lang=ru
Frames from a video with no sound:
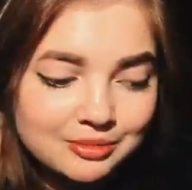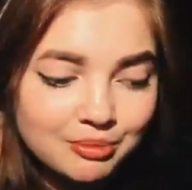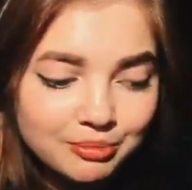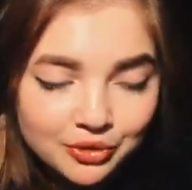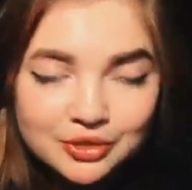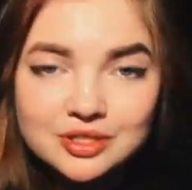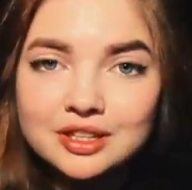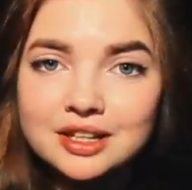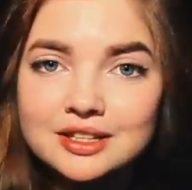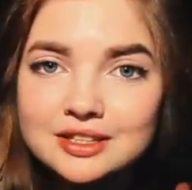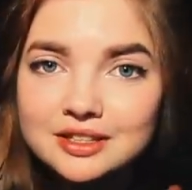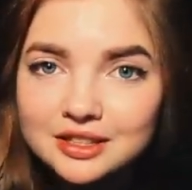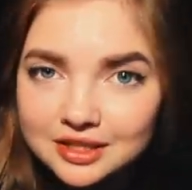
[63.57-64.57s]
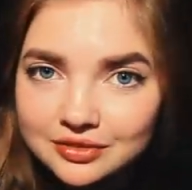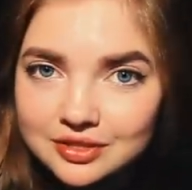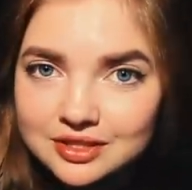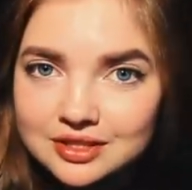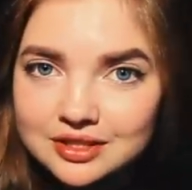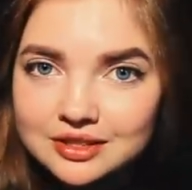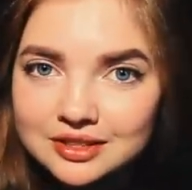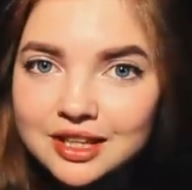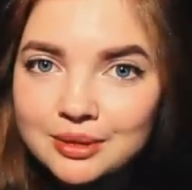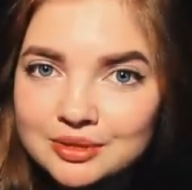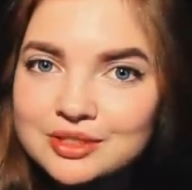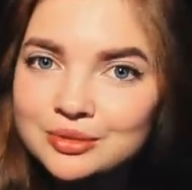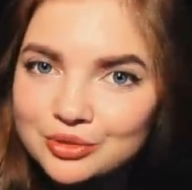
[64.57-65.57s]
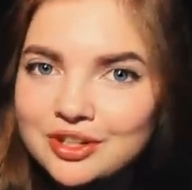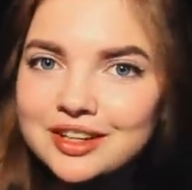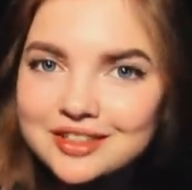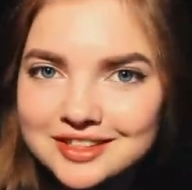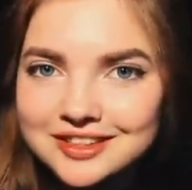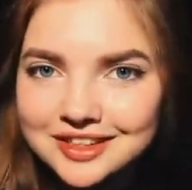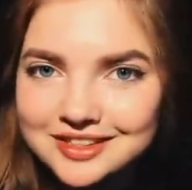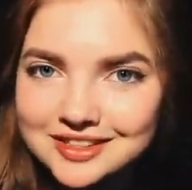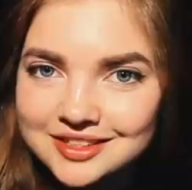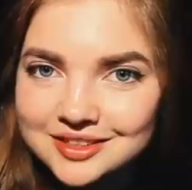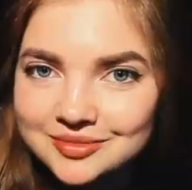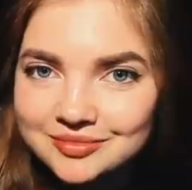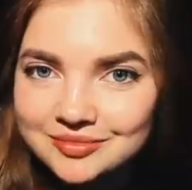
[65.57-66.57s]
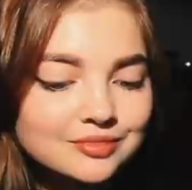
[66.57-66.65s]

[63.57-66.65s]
тебе просто концентрироваться там, где нужна концентрация.